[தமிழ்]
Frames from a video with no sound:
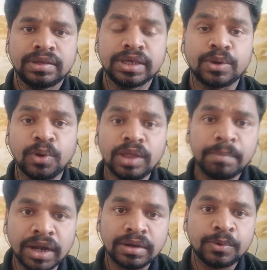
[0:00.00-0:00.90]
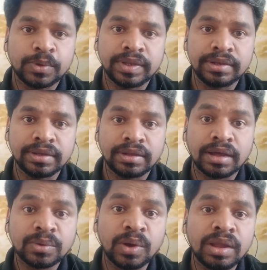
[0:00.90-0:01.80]
இங்கே கொலை பண்ணுறவனும் இந்தியன்
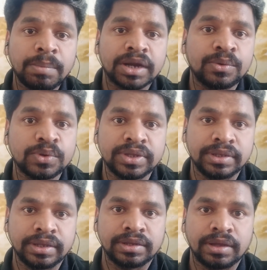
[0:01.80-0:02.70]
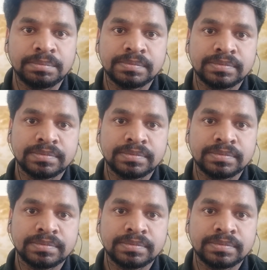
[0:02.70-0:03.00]
தான் கொல்லப்படுறவனும் இந்தியன் தான்